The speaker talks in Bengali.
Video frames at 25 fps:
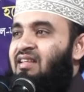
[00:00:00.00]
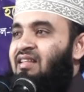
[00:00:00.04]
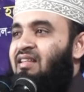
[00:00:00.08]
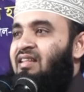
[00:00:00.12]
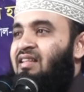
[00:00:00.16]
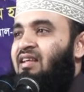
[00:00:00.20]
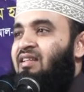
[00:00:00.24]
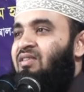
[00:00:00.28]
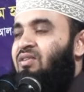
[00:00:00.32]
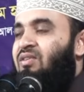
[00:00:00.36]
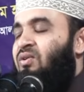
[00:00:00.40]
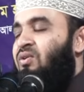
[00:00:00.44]

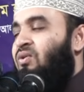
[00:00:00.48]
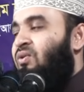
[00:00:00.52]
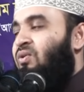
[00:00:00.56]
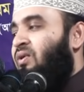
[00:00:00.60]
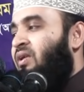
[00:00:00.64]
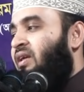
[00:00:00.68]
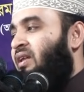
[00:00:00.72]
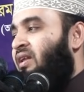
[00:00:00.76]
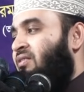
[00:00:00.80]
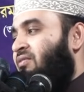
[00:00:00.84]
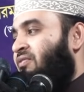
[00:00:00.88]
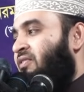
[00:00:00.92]
তাই তো
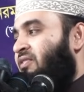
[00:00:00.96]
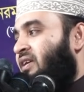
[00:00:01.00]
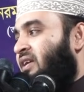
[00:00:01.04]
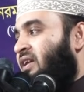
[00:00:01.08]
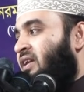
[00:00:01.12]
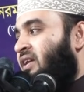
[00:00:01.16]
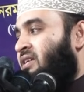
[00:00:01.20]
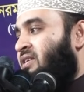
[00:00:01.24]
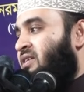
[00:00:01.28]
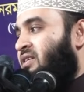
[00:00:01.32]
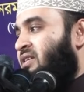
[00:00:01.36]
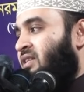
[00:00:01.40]
নূরের
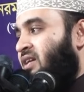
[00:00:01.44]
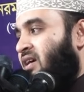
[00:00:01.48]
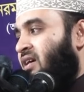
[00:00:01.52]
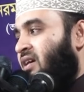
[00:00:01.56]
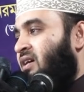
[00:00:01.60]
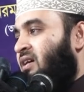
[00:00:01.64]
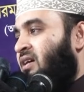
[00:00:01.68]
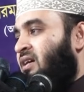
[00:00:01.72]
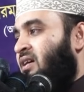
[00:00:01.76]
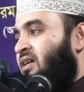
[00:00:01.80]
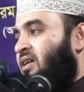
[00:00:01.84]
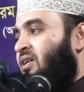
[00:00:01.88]
ফেরেস্তা
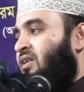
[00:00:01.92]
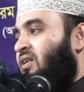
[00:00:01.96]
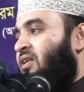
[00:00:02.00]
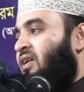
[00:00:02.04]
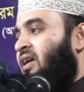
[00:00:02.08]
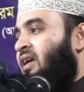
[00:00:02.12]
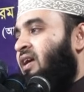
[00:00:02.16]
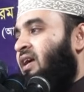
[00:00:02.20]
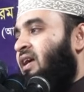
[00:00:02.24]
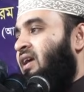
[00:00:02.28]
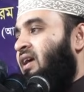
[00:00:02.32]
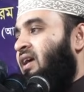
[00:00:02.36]

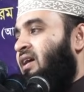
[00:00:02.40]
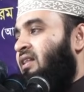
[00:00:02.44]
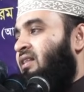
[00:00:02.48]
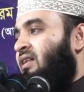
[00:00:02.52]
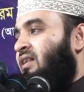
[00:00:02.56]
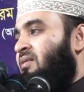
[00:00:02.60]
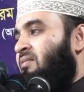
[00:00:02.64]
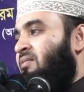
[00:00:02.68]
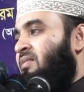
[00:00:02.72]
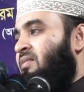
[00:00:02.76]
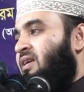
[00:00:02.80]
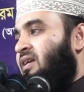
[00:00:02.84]
করে
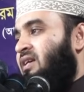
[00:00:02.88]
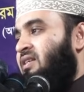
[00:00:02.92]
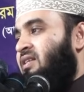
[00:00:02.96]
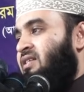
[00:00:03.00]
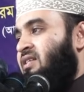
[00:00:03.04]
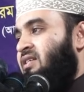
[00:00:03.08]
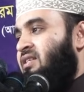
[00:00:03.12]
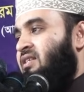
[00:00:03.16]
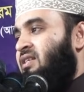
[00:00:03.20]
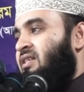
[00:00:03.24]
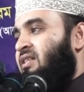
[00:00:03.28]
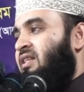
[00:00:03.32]
আদামকে
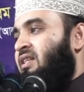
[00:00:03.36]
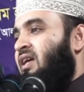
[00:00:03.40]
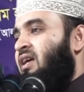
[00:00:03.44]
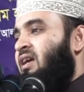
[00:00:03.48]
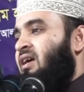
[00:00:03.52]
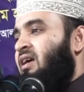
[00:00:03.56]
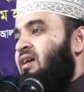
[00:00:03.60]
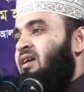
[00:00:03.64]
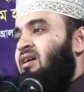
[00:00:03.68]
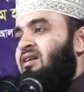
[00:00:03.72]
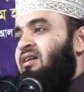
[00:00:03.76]
সেজেদা